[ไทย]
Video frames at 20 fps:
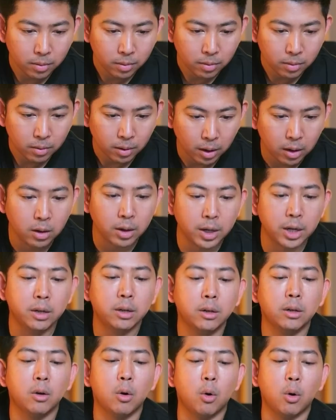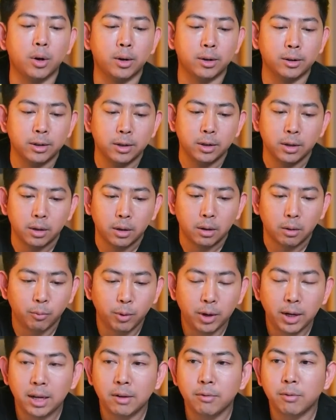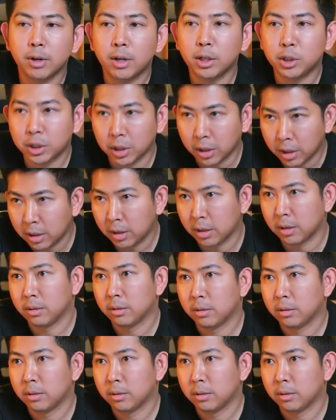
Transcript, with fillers: เอออีกหนึ่งคนวิลเลียมเวอร์เชอร์